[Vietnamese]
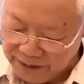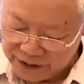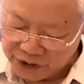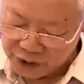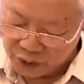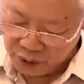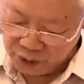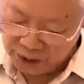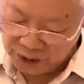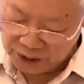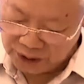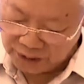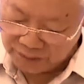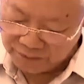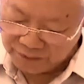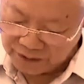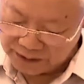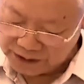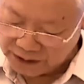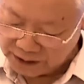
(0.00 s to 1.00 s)
về số lượng
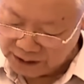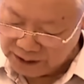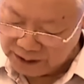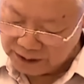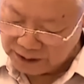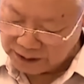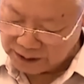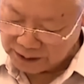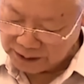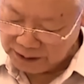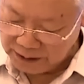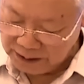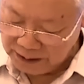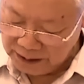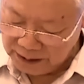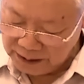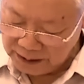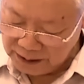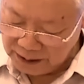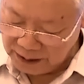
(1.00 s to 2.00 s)
và chất lượng
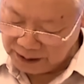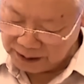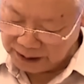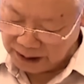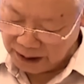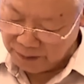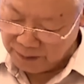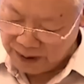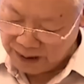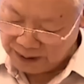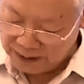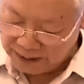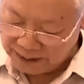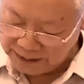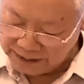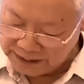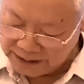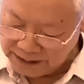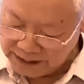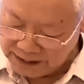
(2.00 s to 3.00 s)
nâng cao bản
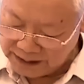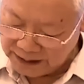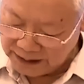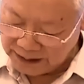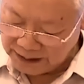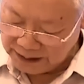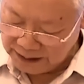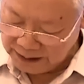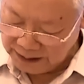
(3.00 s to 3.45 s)
lĩnh chính trị